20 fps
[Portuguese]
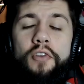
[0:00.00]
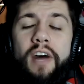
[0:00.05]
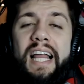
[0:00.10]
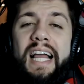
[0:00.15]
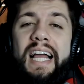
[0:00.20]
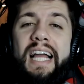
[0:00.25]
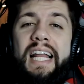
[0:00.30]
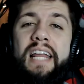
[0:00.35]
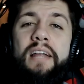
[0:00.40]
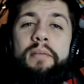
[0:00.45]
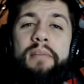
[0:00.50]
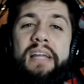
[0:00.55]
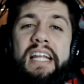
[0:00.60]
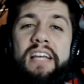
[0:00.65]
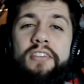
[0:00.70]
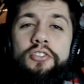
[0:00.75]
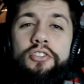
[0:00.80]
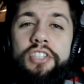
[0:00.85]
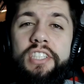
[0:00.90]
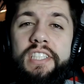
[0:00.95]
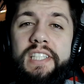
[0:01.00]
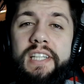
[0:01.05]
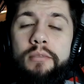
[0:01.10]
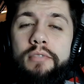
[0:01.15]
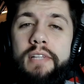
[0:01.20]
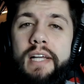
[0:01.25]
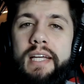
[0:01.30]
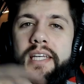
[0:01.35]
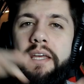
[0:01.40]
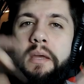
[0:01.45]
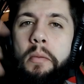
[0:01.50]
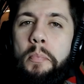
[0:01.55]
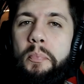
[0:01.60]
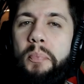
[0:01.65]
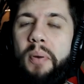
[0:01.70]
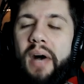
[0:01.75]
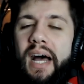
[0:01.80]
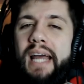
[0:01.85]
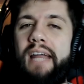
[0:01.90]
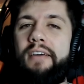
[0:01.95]
Fala, galera, beleza? Hoje estamos aqui
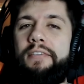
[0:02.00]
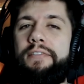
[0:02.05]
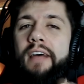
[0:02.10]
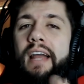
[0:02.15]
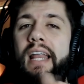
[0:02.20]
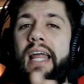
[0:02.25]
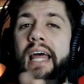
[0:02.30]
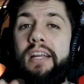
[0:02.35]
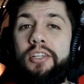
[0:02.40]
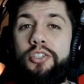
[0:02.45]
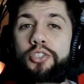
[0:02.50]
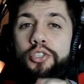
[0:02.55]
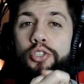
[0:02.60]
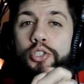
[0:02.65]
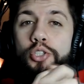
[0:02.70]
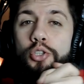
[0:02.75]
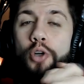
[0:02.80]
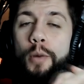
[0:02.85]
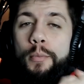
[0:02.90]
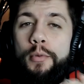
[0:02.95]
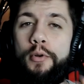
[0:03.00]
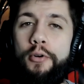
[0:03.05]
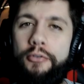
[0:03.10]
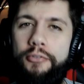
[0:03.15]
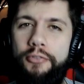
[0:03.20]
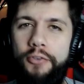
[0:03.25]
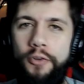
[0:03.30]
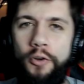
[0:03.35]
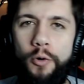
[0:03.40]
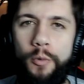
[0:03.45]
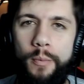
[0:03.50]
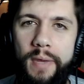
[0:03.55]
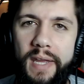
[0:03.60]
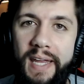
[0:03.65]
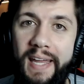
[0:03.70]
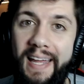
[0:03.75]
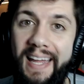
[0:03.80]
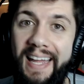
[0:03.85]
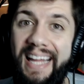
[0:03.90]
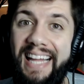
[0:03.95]
para falar sobre o
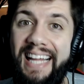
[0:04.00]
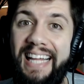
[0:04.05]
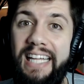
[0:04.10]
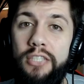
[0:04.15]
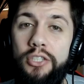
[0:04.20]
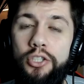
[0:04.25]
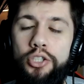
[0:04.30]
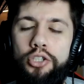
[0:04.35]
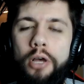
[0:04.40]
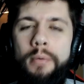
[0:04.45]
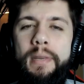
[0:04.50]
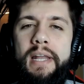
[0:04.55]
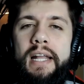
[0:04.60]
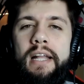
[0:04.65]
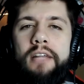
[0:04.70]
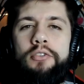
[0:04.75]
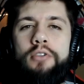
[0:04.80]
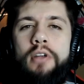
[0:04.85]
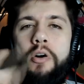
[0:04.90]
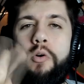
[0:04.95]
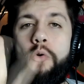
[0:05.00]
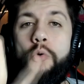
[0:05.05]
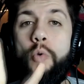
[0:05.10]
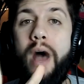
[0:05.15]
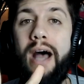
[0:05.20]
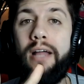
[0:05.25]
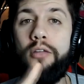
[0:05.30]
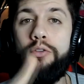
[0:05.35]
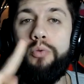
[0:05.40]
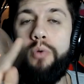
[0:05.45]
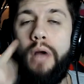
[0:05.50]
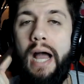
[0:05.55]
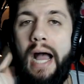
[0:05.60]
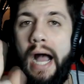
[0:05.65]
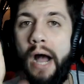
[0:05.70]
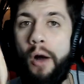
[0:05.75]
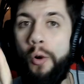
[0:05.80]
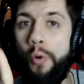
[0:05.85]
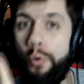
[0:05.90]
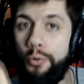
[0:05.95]
filme Sobrenatural 4,
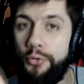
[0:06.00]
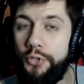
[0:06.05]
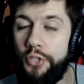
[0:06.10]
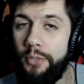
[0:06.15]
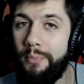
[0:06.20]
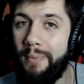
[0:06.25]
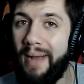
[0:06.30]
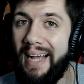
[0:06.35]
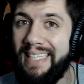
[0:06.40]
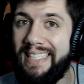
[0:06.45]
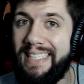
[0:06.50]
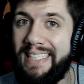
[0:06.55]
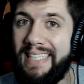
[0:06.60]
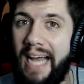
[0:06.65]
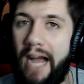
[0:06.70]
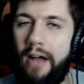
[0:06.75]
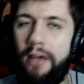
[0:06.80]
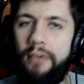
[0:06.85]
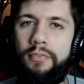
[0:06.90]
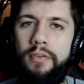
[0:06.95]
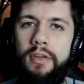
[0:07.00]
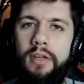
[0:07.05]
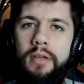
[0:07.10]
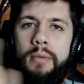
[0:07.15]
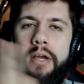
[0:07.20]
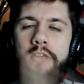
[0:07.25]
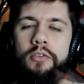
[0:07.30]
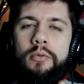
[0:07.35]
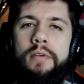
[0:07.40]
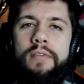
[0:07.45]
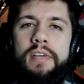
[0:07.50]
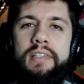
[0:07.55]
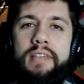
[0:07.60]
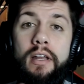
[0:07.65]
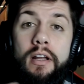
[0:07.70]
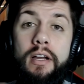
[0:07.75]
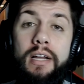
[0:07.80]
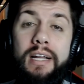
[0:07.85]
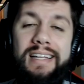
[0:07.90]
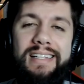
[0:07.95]
a última chave. E mais uma vez
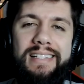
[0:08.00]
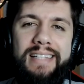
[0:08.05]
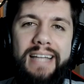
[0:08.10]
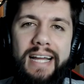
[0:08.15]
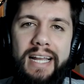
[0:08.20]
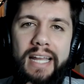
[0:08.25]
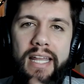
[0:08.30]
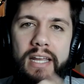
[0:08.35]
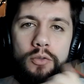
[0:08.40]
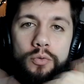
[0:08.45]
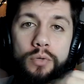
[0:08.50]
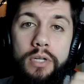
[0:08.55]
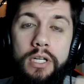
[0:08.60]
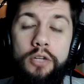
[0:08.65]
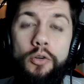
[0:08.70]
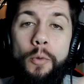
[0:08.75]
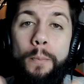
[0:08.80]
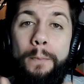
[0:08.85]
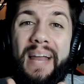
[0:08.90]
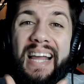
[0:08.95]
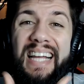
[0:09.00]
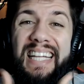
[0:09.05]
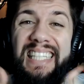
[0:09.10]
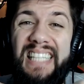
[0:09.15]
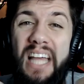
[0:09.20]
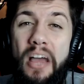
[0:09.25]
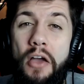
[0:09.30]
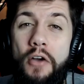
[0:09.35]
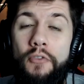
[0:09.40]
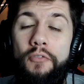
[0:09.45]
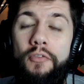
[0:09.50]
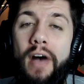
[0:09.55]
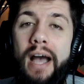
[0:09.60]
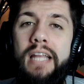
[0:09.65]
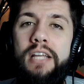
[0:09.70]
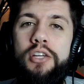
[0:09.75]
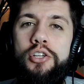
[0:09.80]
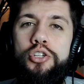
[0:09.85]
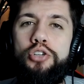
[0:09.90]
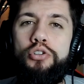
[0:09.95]
quero agradecer a galera do Kinopex
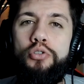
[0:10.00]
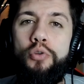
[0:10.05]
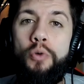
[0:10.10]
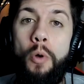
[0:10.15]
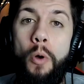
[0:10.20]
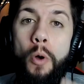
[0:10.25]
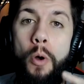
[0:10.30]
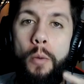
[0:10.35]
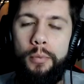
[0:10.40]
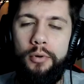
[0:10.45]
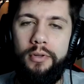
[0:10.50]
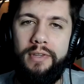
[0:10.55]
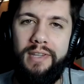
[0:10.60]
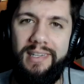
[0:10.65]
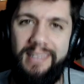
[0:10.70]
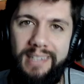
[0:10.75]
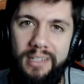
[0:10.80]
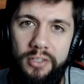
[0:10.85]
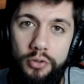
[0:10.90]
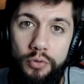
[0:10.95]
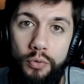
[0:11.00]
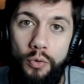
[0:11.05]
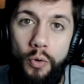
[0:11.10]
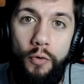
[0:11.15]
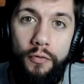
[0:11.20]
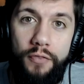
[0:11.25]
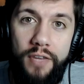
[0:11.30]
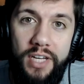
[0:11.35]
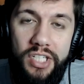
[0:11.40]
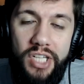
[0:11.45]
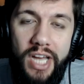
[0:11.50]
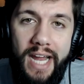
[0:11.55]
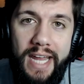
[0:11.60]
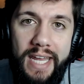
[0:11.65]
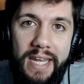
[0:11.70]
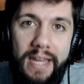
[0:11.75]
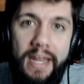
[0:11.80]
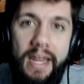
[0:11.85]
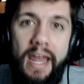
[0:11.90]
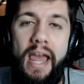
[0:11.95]
Vale Sul por ter cedido o convite
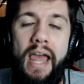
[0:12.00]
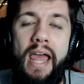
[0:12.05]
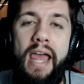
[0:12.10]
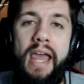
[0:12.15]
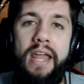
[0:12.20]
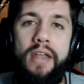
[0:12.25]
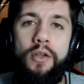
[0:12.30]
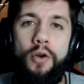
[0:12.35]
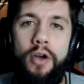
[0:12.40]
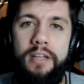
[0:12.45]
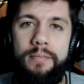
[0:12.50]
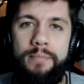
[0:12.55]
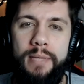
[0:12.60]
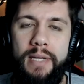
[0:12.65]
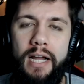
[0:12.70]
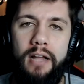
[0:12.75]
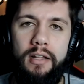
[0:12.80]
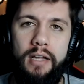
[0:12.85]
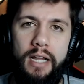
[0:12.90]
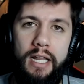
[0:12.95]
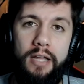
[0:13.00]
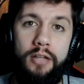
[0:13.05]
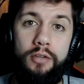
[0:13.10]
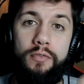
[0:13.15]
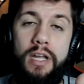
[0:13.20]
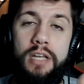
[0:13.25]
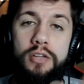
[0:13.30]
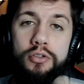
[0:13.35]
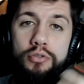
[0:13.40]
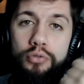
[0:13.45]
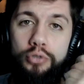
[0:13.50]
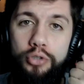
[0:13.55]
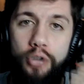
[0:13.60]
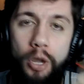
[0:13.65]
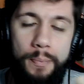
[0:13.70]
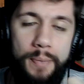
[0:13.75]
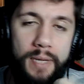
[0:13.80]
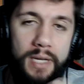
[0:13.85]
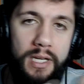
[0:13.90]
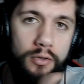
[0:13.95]
aí. É nóis, obrigado galera do Vale Sul
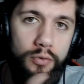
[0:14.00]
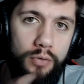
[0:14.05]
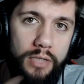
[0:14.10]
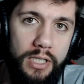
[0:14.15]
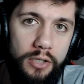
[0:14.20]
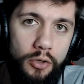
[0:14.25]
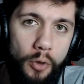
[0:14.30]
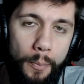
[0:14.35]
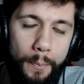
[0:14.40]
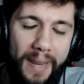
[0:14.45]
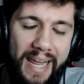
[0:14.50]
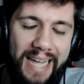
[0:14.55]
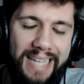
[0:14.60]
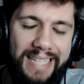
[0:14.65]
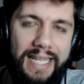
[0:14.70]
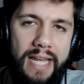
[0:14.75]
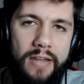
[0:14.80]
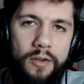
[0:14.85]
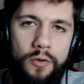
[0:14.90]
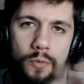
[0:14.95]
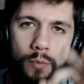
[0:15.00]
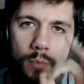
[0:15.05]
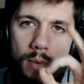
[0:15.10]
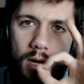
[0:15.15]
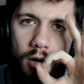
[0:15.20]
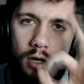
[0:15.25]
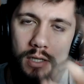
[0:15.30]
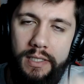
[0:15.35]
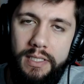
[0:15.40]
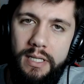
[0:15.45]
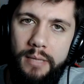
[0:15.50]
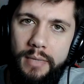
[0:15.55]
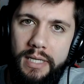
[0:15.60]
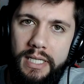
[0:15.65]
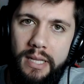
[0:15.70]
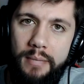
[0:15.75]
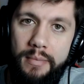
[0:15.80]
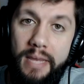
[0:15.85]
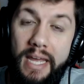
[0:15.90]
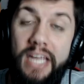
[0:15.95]
Shopping e do Kinoplex, aí, o melhor cinema
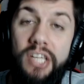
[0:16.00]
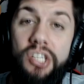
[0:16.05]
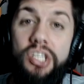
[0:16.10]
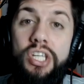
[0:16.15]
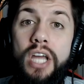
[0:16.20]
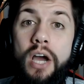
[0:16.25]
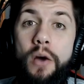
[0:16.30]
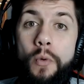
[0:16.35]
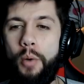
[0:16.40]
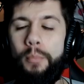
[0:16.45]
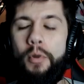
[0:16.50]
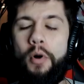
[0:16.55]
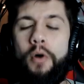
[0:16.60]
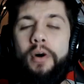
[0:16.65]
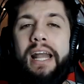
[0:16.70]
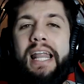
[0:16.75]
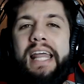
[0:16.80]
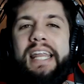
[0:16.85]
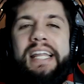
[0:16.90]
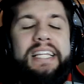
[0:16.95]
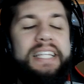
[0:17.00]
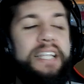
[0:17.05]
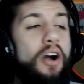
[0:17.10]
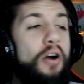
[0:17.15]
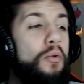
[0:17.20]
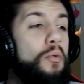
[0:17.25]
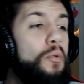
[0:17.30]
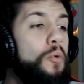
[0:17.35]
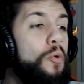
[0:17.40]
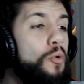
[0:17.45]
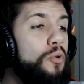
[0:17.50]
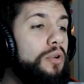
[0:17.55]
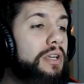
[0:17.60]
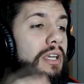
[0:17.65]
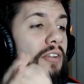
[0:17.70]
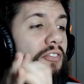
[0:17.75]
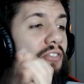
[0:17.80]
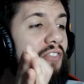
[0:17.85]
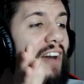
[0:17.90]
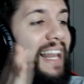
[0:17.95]
aqui da minha região. Bom galera, então o
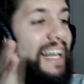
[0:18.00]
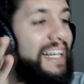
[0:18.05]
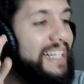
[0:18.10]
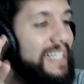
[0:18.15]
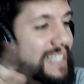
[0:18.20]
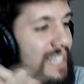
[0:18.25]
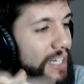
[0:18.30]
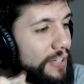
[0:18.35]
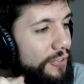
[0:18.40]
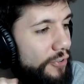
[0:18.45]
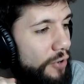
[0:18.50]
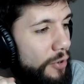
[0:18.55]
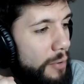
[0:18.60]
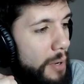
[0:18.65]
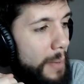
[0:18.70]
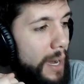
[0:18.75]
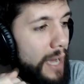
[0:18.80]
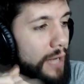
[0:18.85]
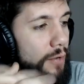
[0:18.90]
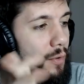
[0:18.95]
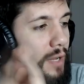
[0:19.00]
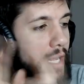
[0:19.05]
que falar desse filme, mano?